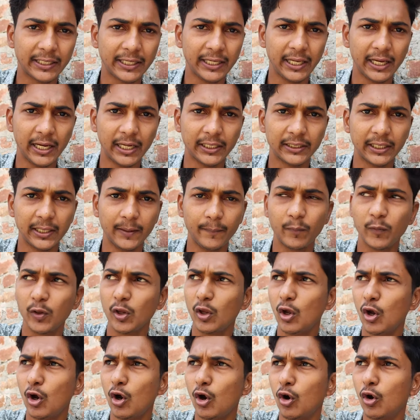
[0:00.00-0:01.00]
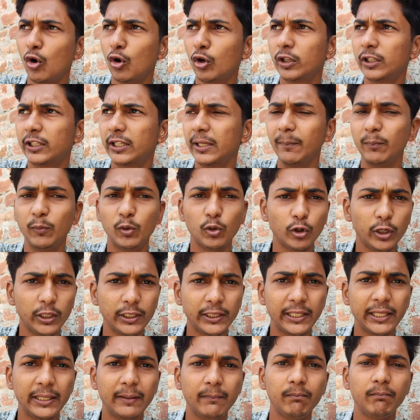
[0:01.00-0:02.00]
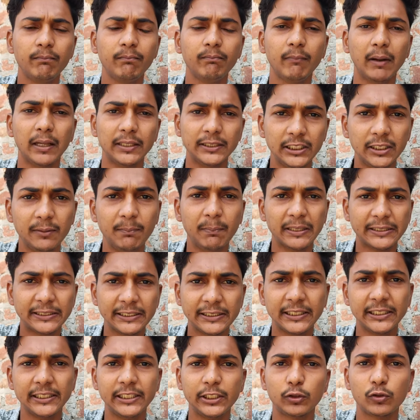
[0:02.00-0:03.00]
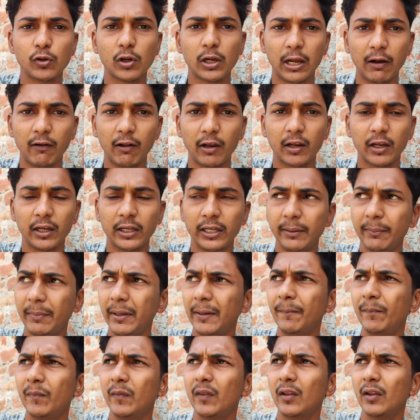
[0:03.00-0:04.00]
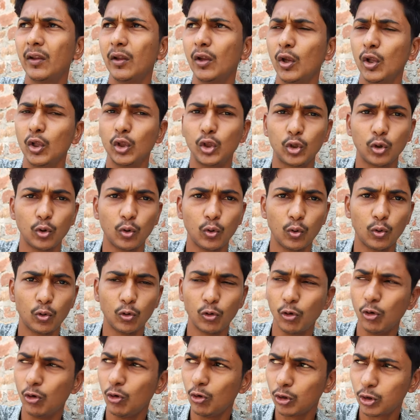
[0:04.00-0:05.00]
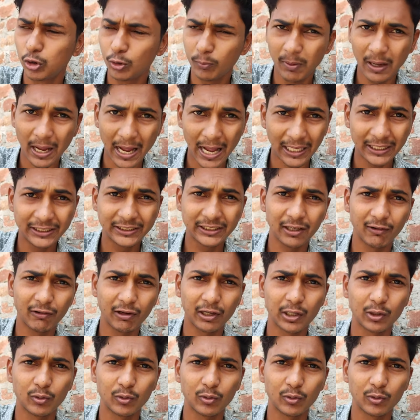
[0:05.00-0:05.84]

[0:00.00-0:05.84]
करने लगा था और सिर्फ दो ही तीन मस्जिद बची थी जिसको कवर करने में तो वो सुबह आज कवर